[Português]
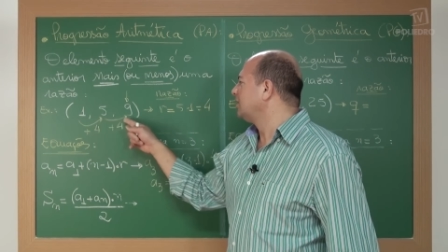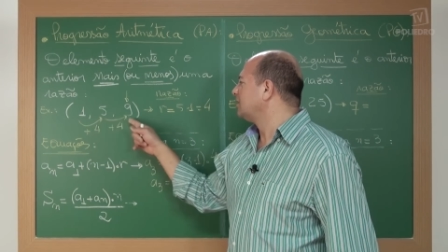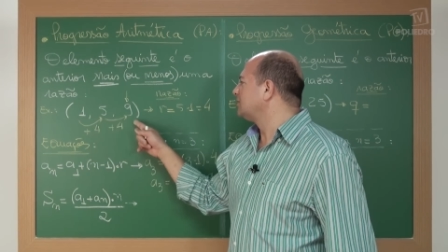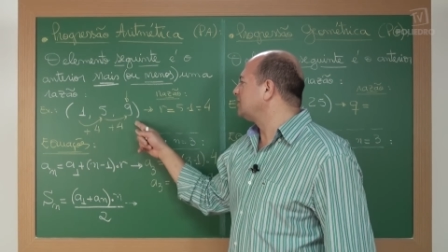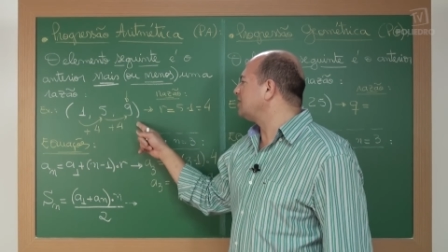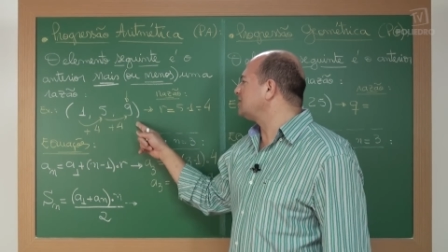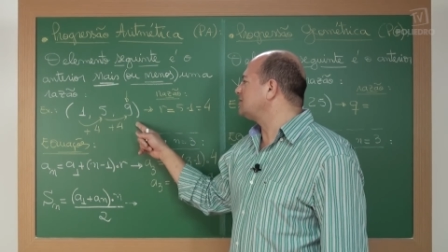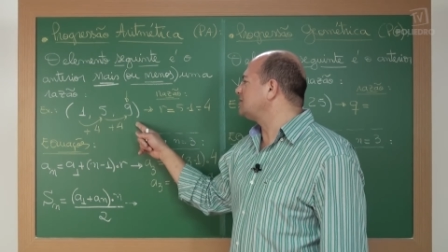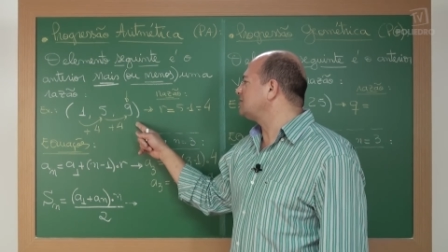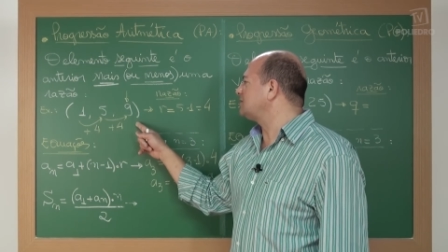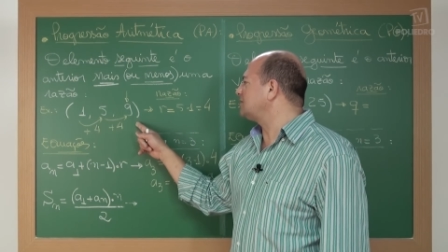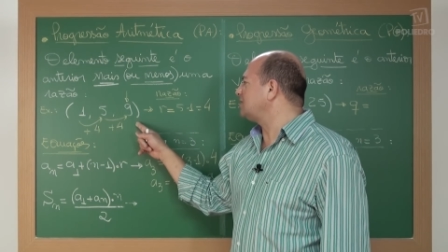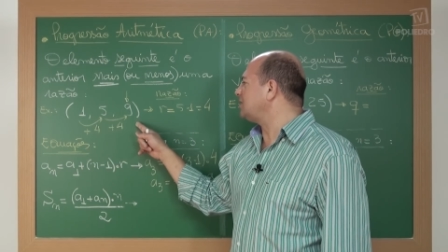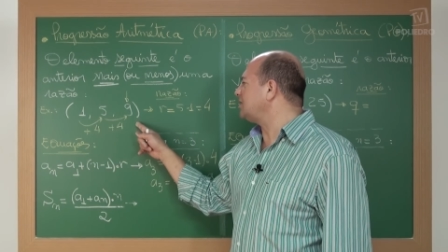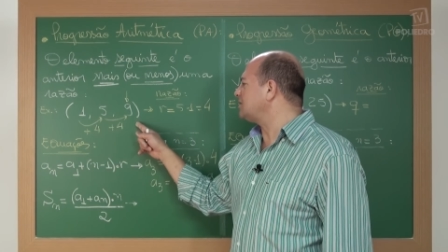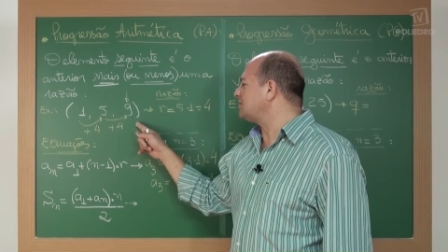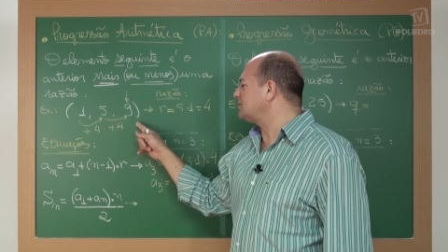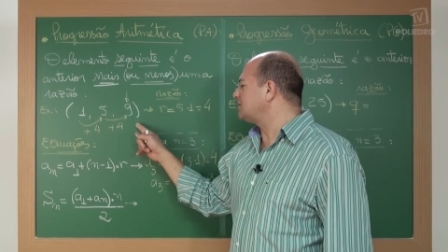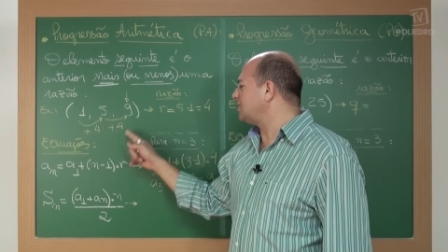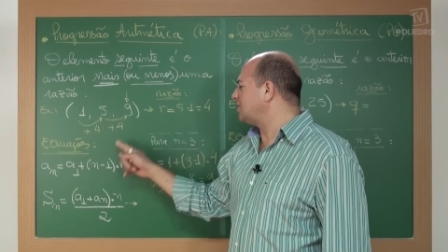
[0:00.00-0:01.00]
desses
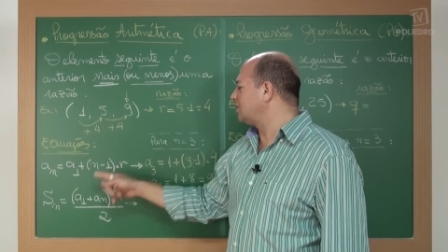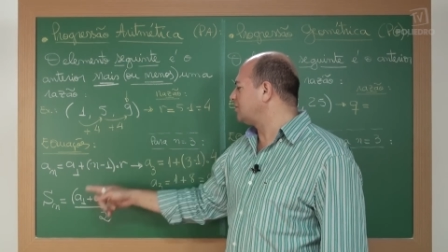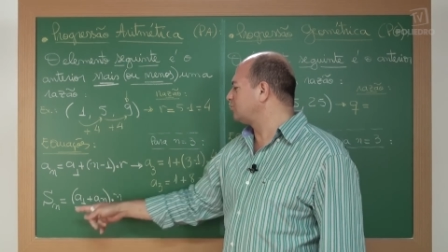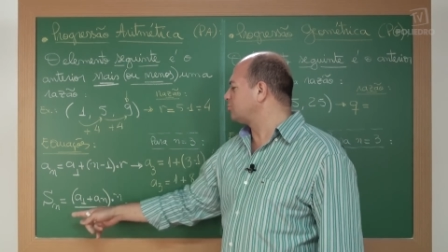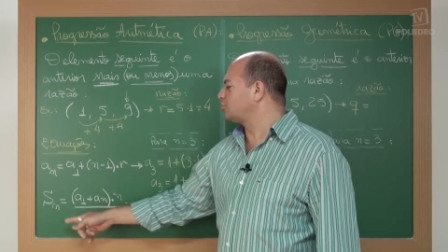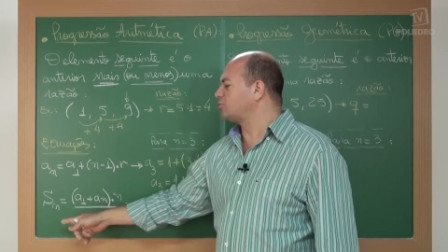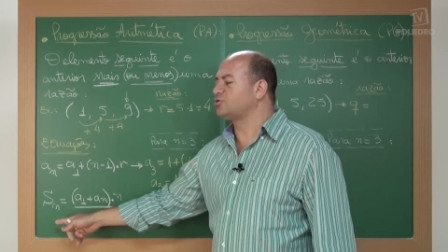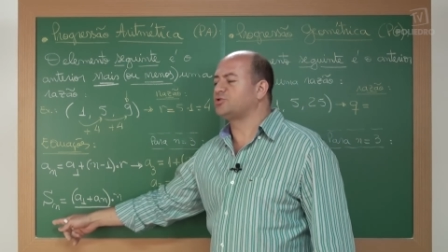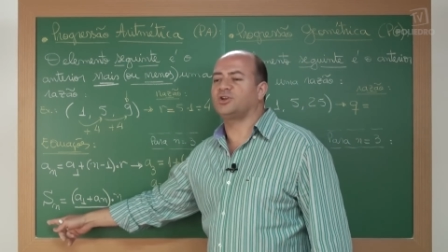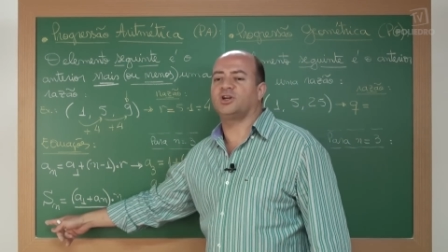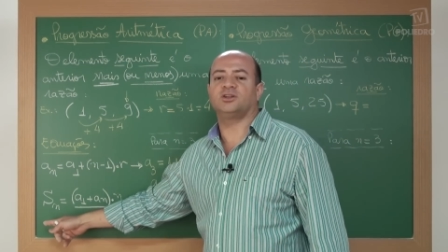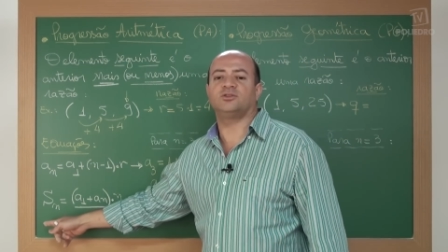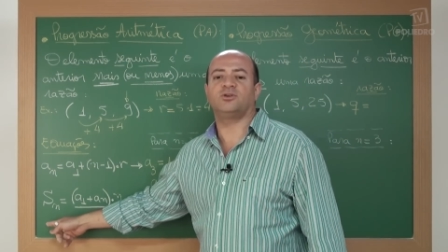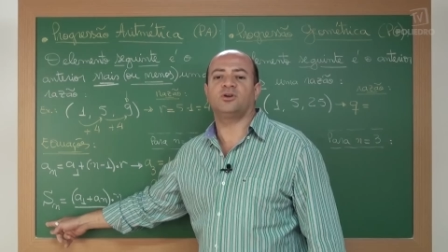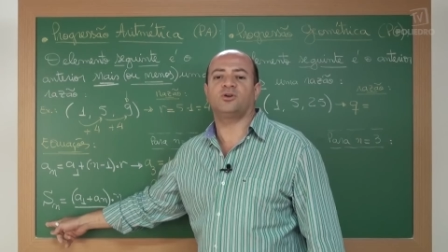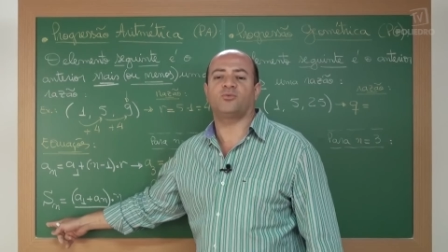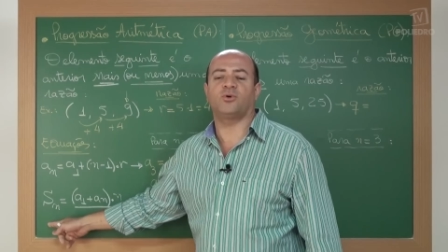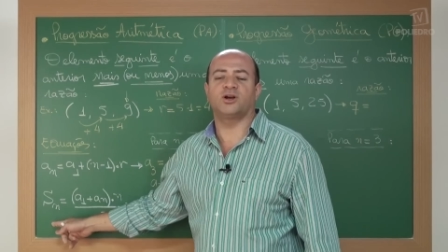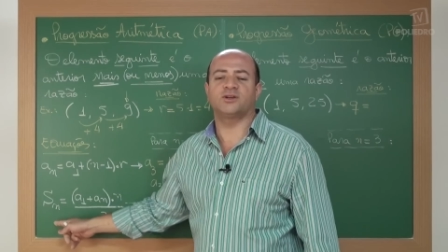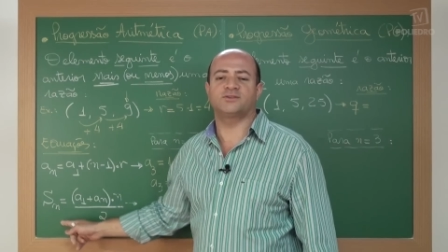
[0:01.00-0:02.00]
três termos usando a
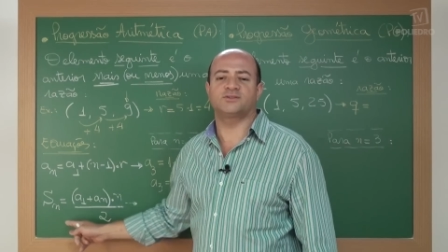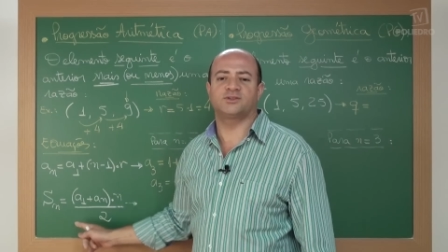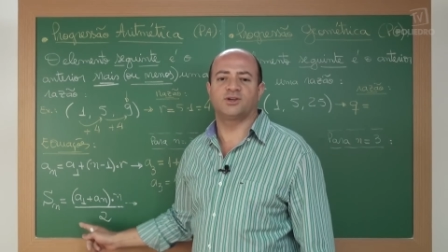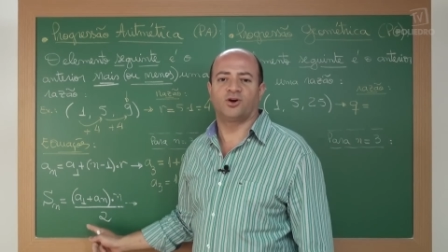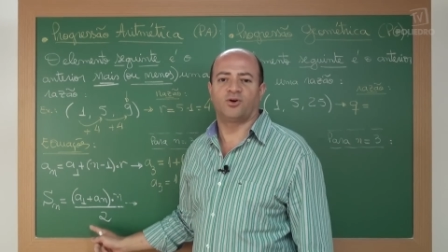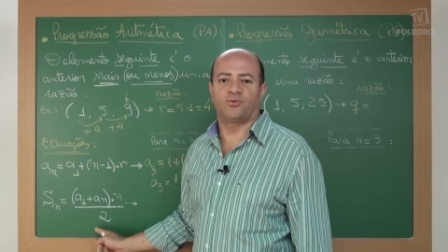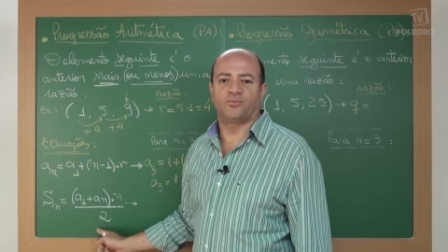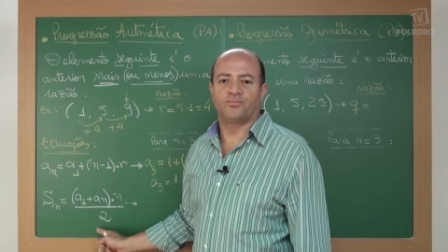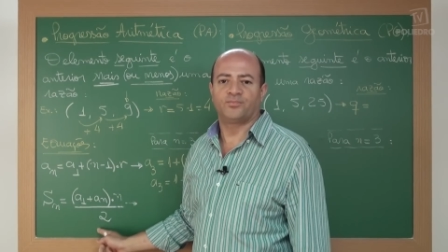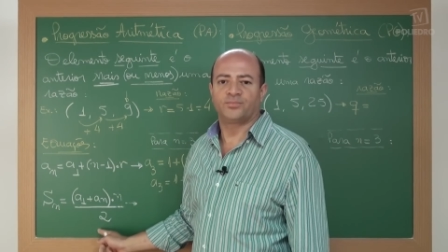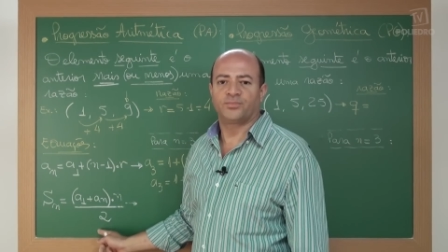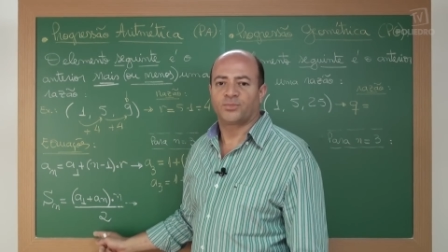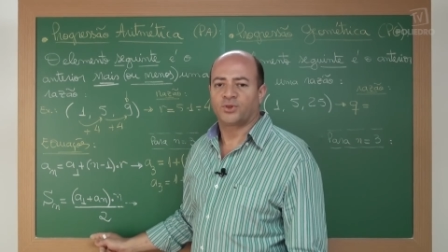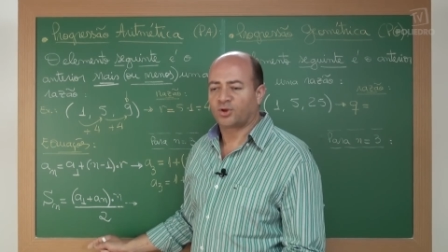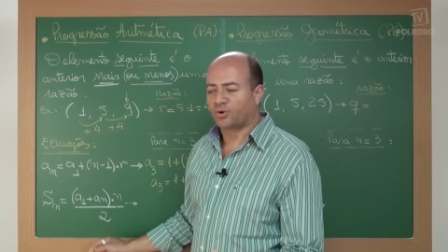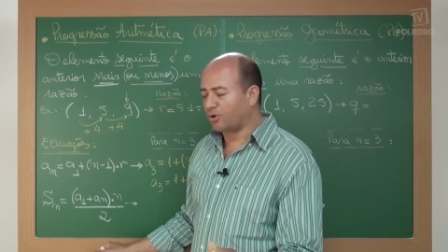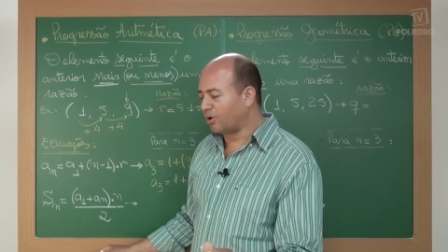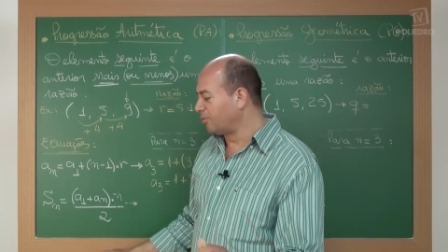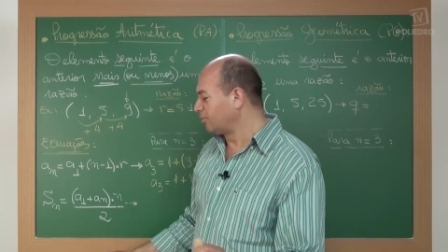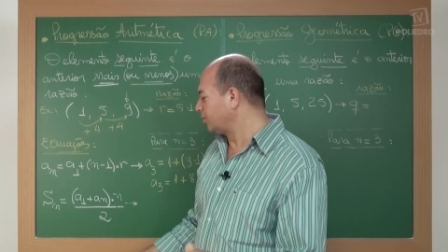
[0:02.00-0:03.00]
equação,
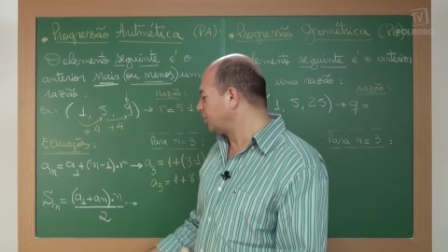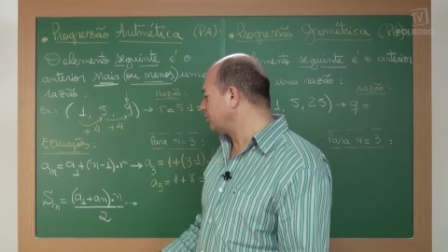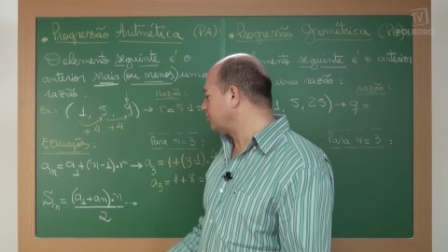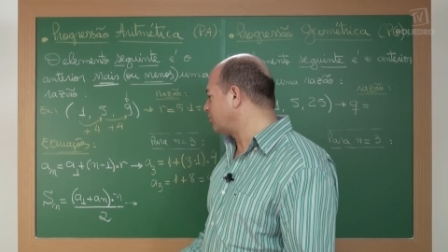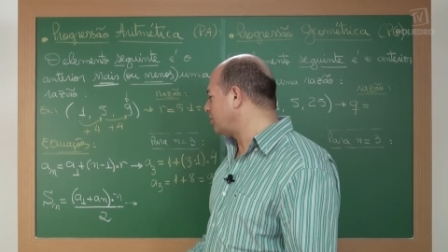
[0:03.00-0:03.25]
como que